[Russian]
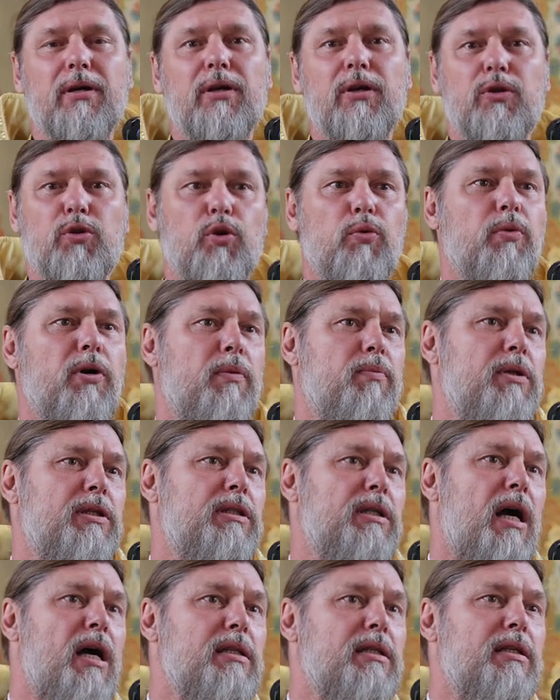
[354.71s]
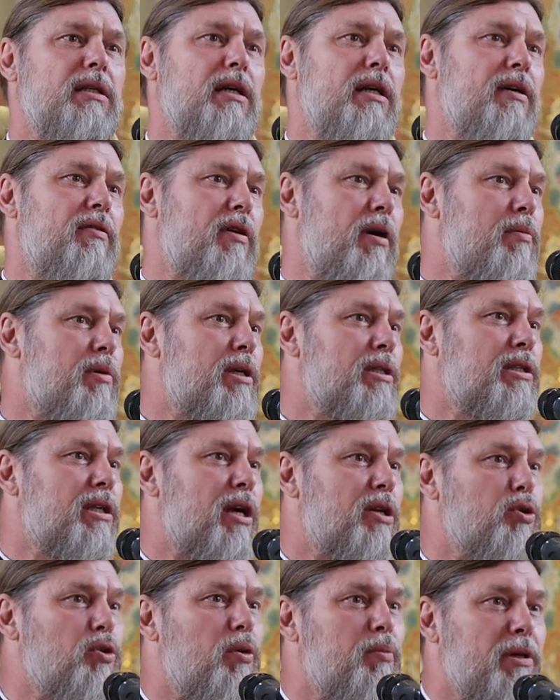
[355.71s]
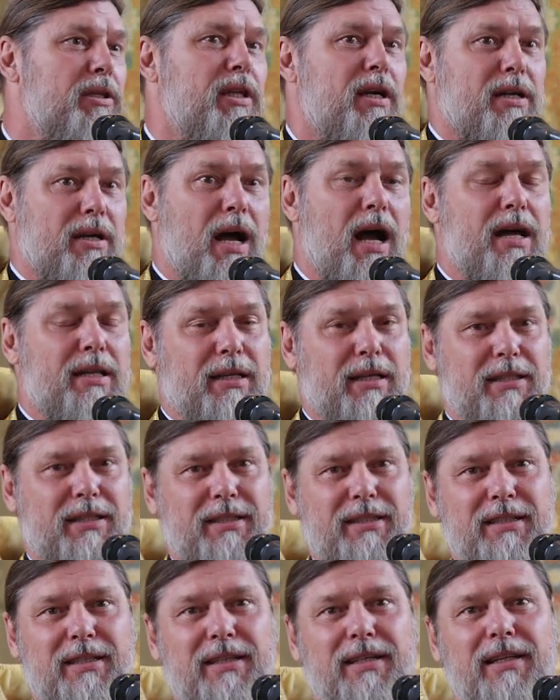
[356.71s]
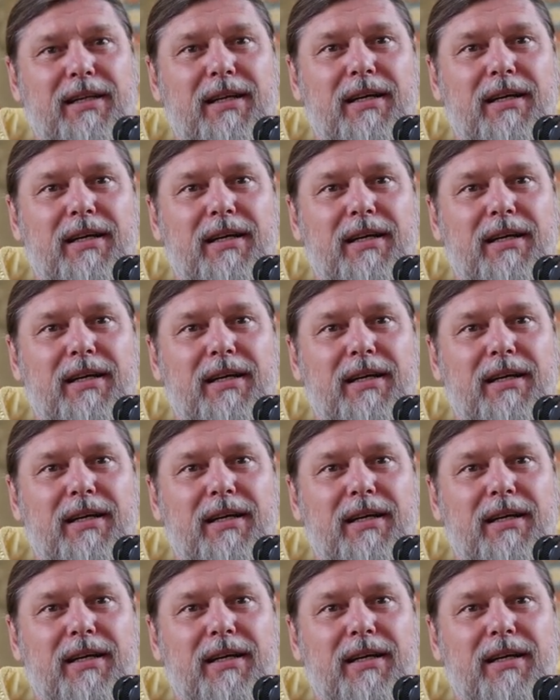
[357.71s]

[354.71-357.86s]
И думаю, обязательно я вам расскажу об этой радости.